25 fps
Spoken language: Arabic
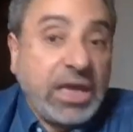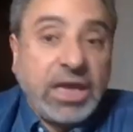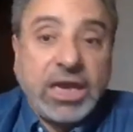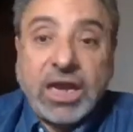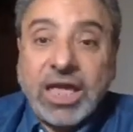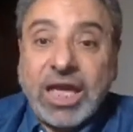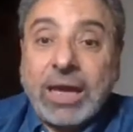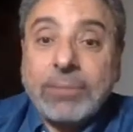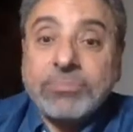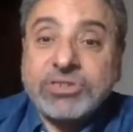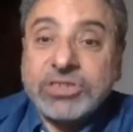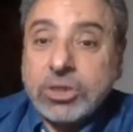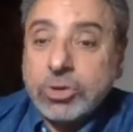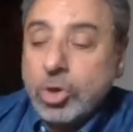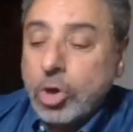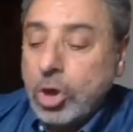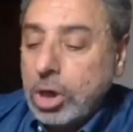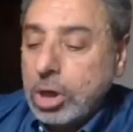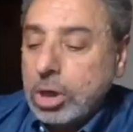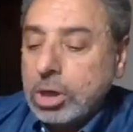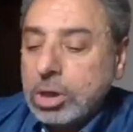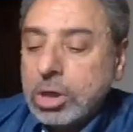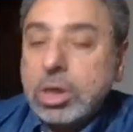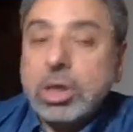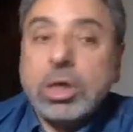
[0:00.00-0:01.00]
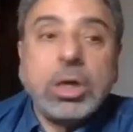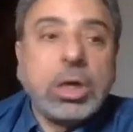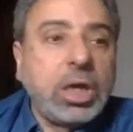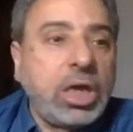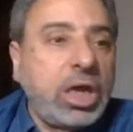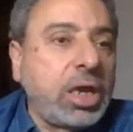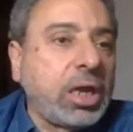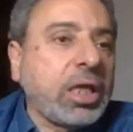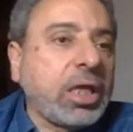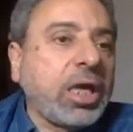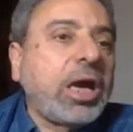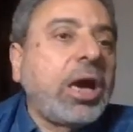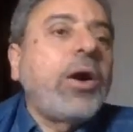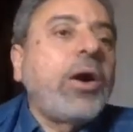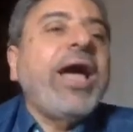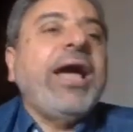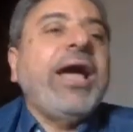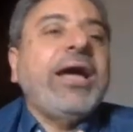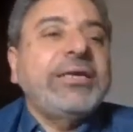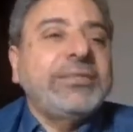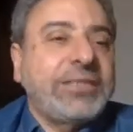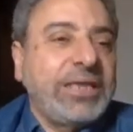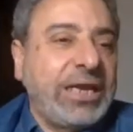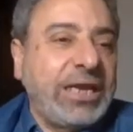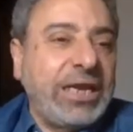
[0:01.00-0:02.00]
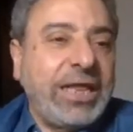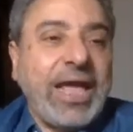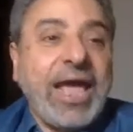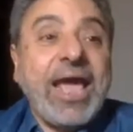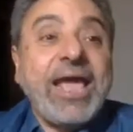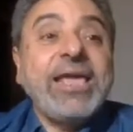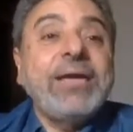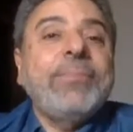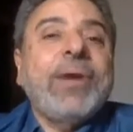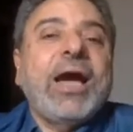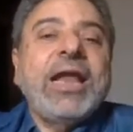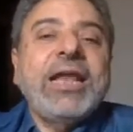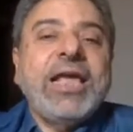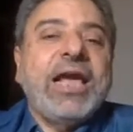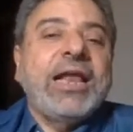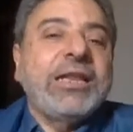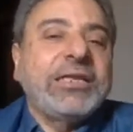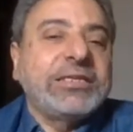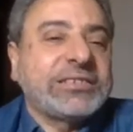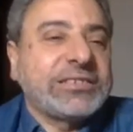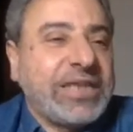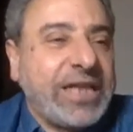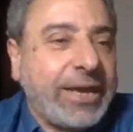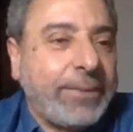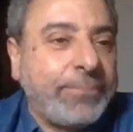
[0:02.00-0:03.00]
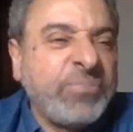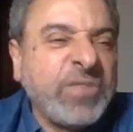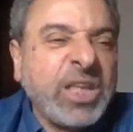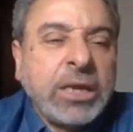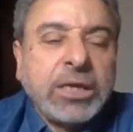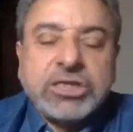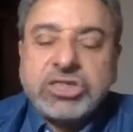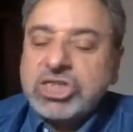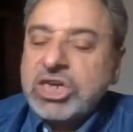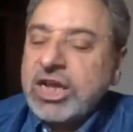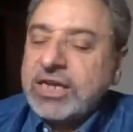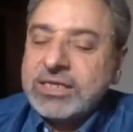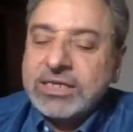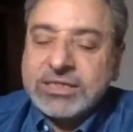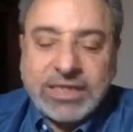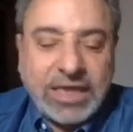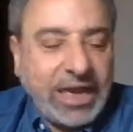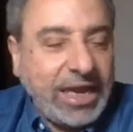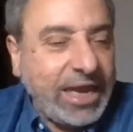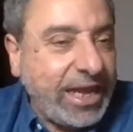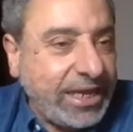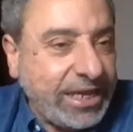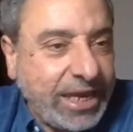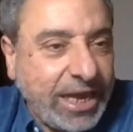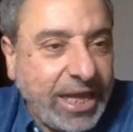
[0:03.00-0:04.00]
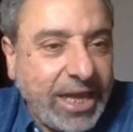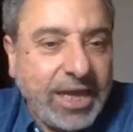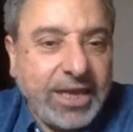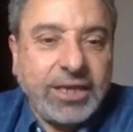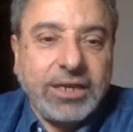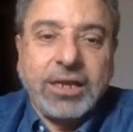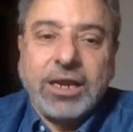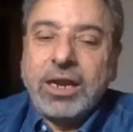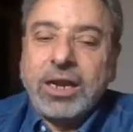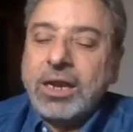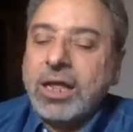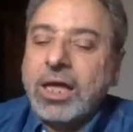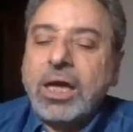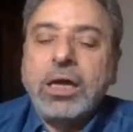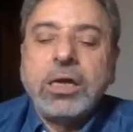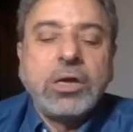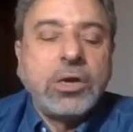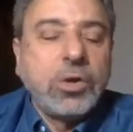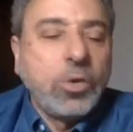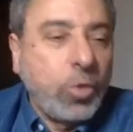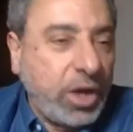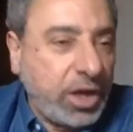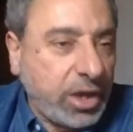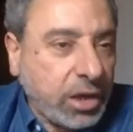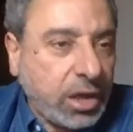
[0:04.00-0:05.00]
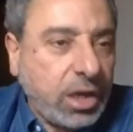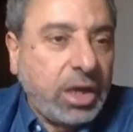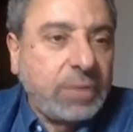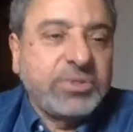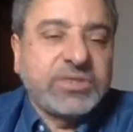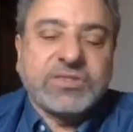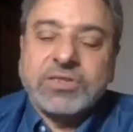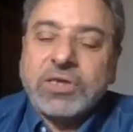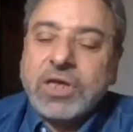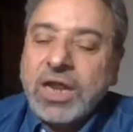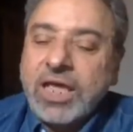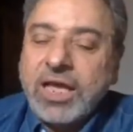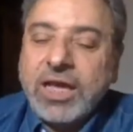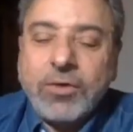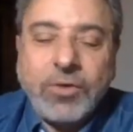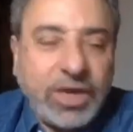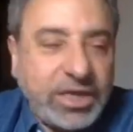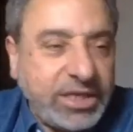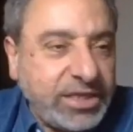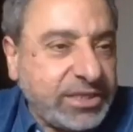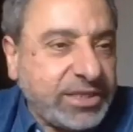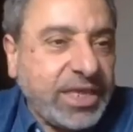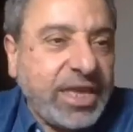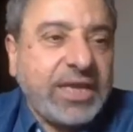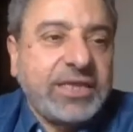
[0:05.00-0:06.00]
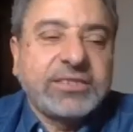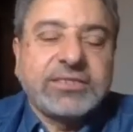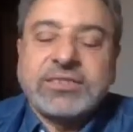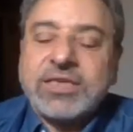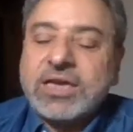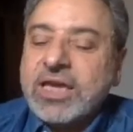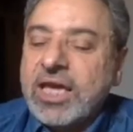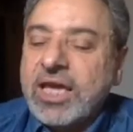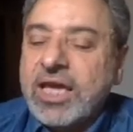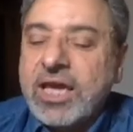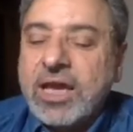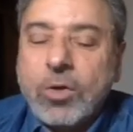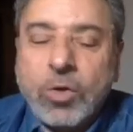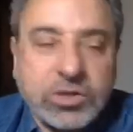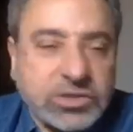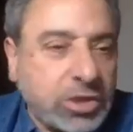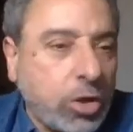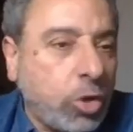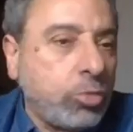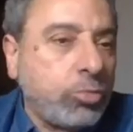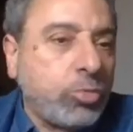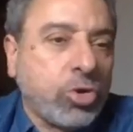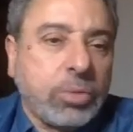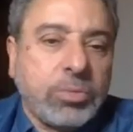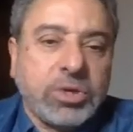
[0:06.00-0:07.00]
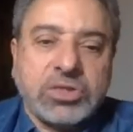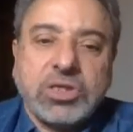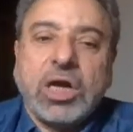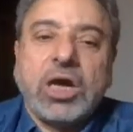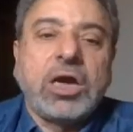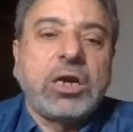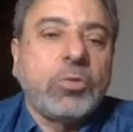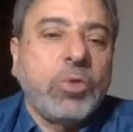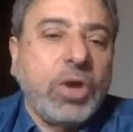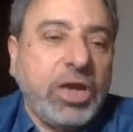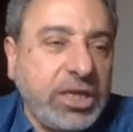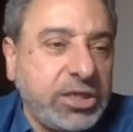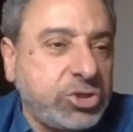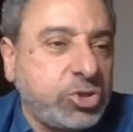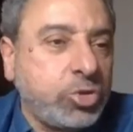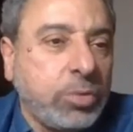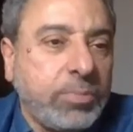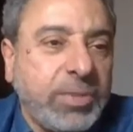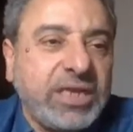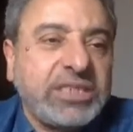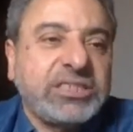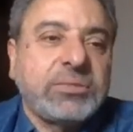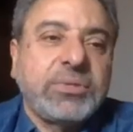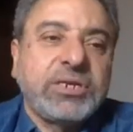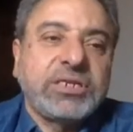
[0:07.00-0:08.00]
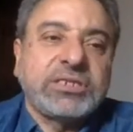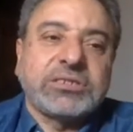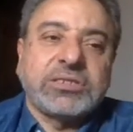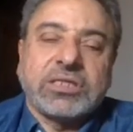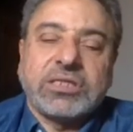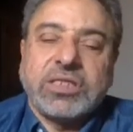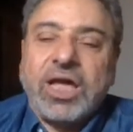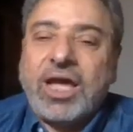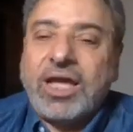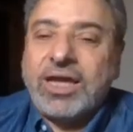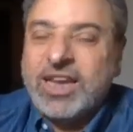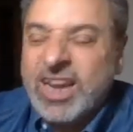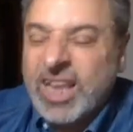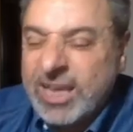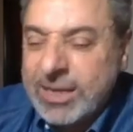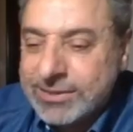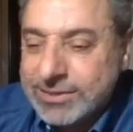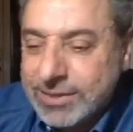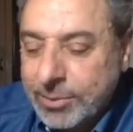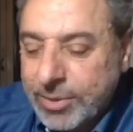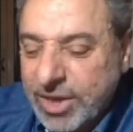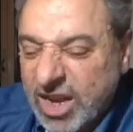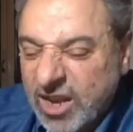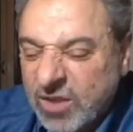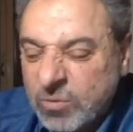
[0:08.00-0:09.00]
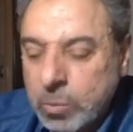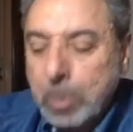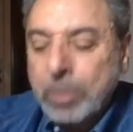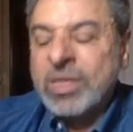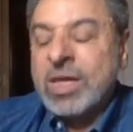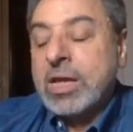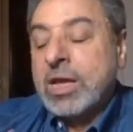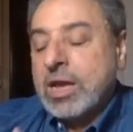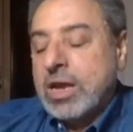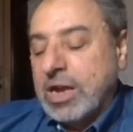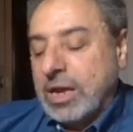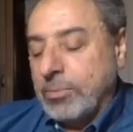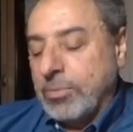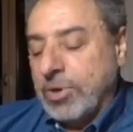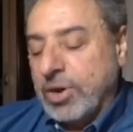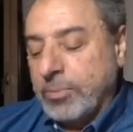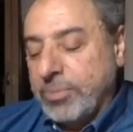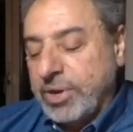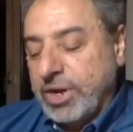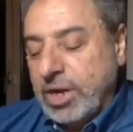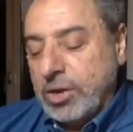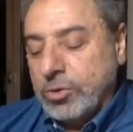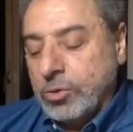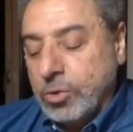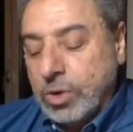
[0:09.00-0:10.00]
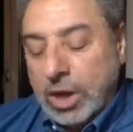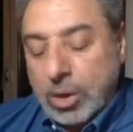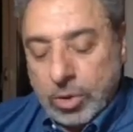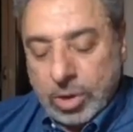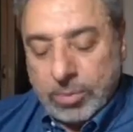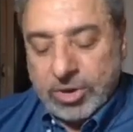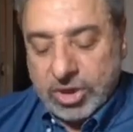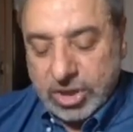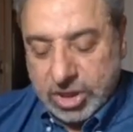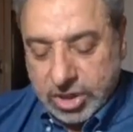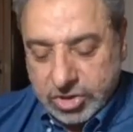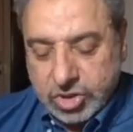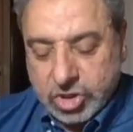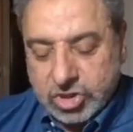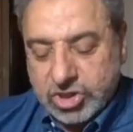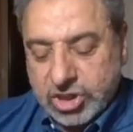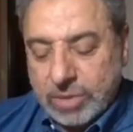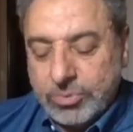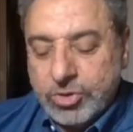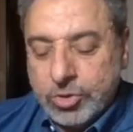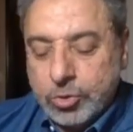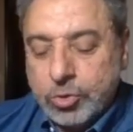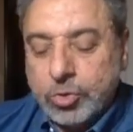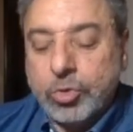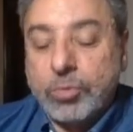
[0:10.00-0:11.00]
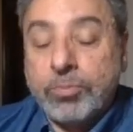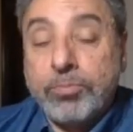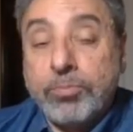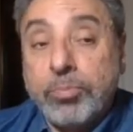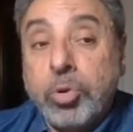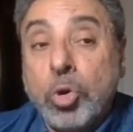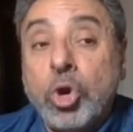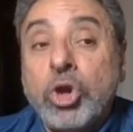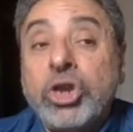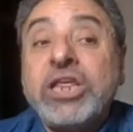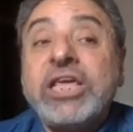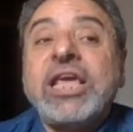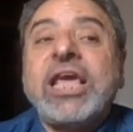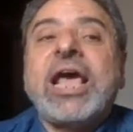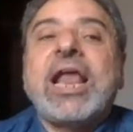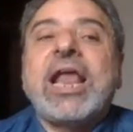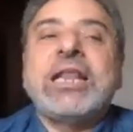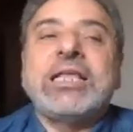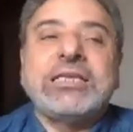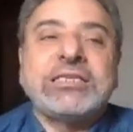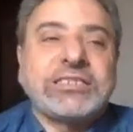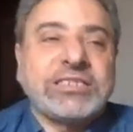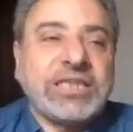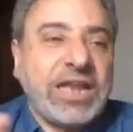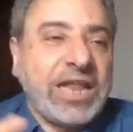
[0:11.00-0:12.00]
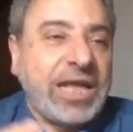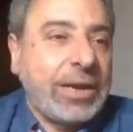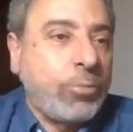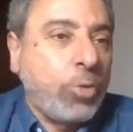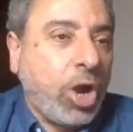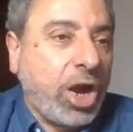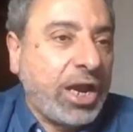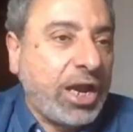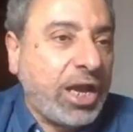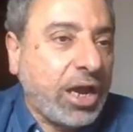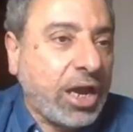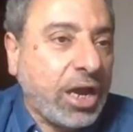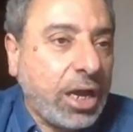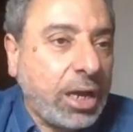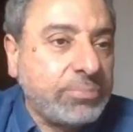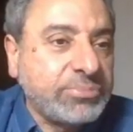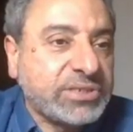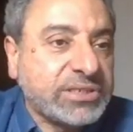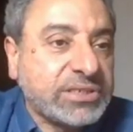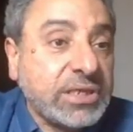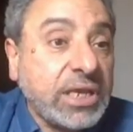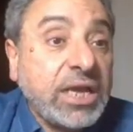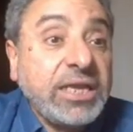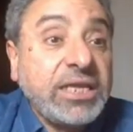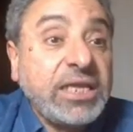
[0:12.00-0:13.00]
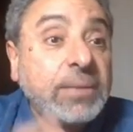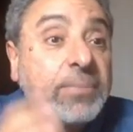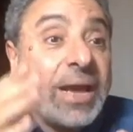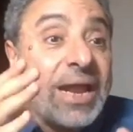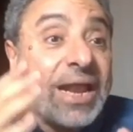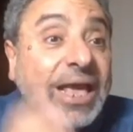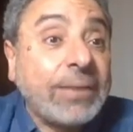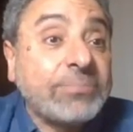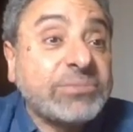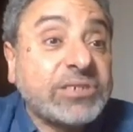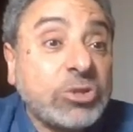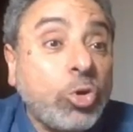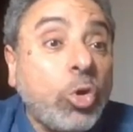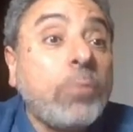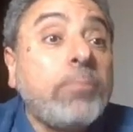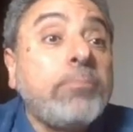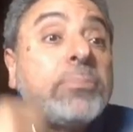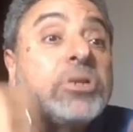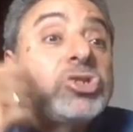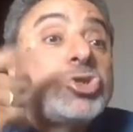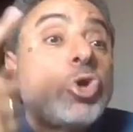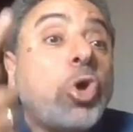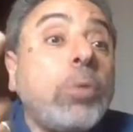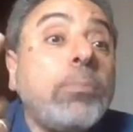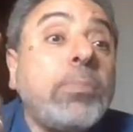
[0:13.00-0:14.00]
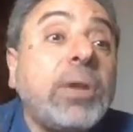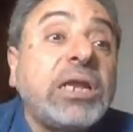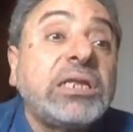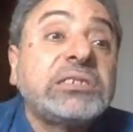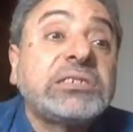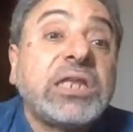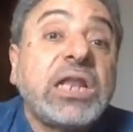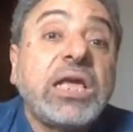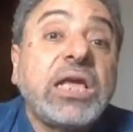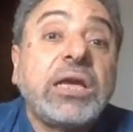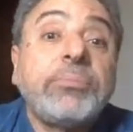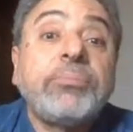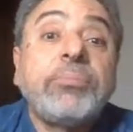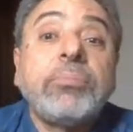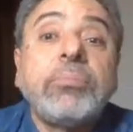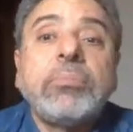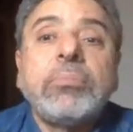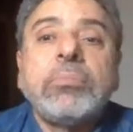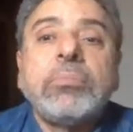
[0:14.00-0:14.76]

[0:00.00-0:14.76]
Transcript: الخمسه دول القواعد اللي قايم عليها الاسلام شهاده ان لا اله الا الله واقام الصلاه وايتاء الزكاه وصوم رمضان وحج البيت من استطاع اليه سبيلا لما ربنا يقول او الرسول صلى الله عليه وسلم يقول بني الاسلام على خمس يبقى الخمسه دول مش هم الاسلام